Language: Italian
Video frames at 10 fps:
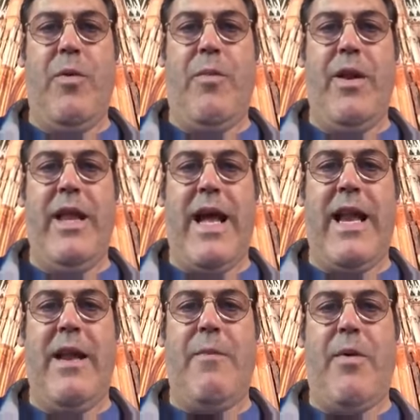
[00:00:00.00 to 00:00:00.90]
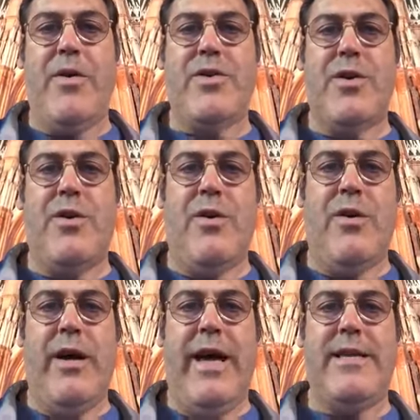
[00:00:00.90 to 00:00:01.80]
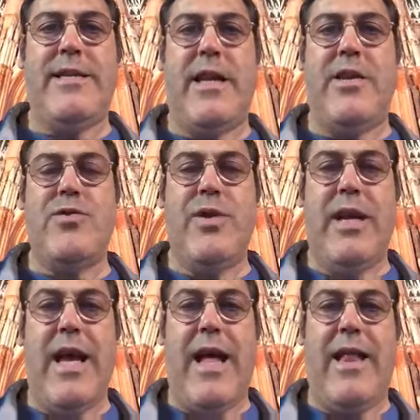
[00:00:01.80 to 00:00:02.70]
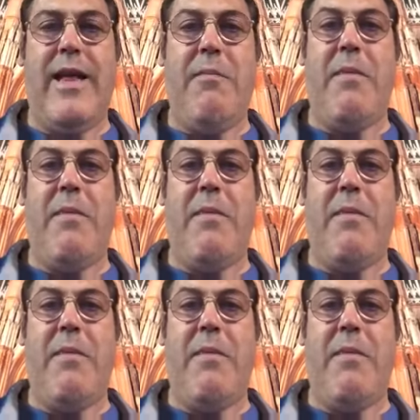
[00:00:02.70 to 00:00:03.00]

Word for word: un po' di anni possono essere giudicate,